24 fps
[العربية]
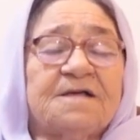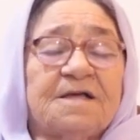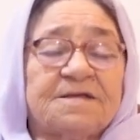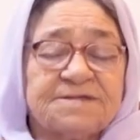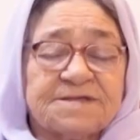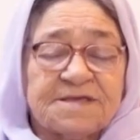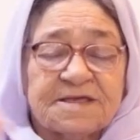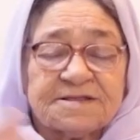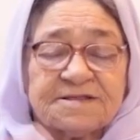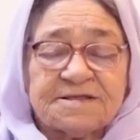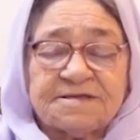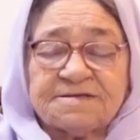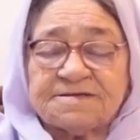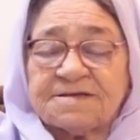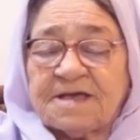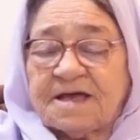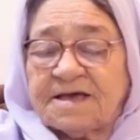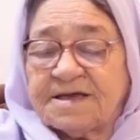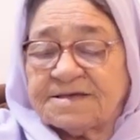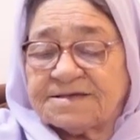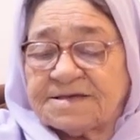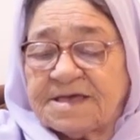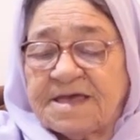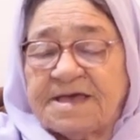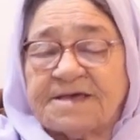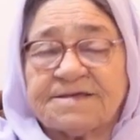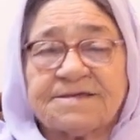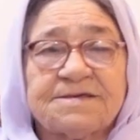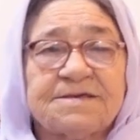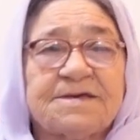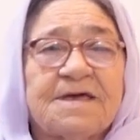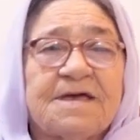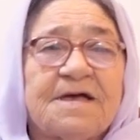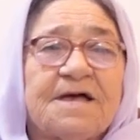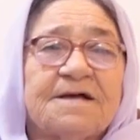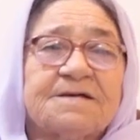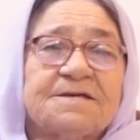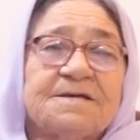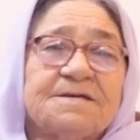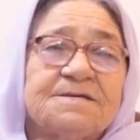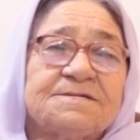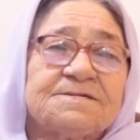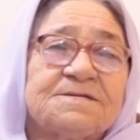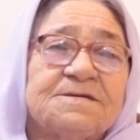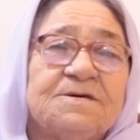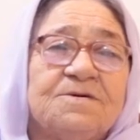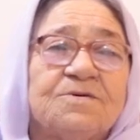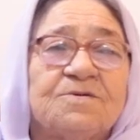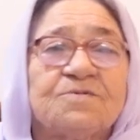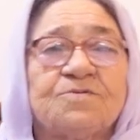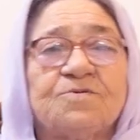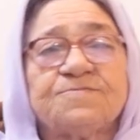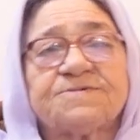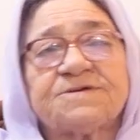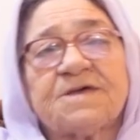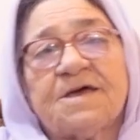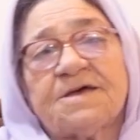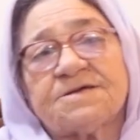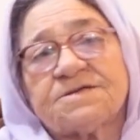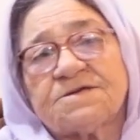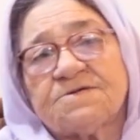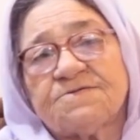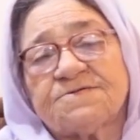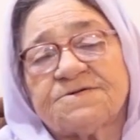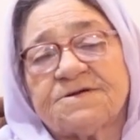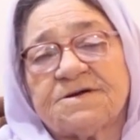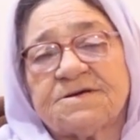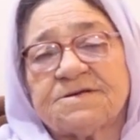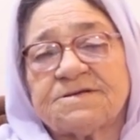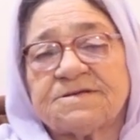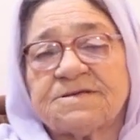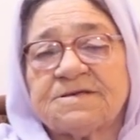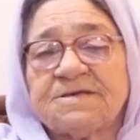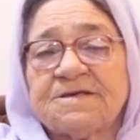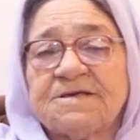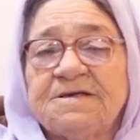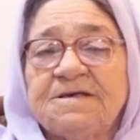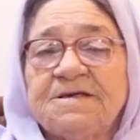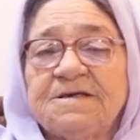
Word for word: أزيد ساعة ساسي هكذا كنقوم ساسي ونص